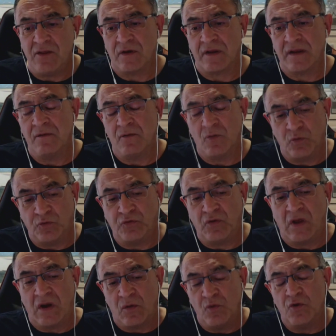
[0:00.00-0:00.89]
que incluso
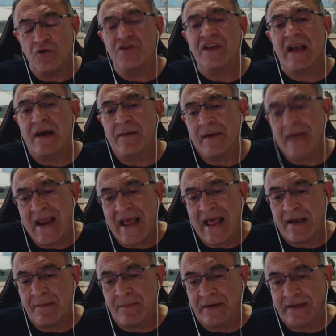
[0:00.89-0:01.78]
algunos llegaron a la
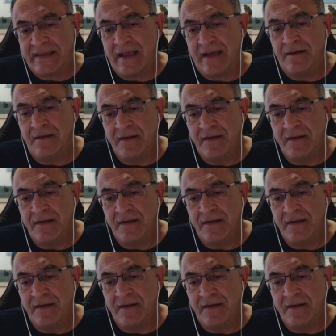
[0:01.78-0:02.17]
capital.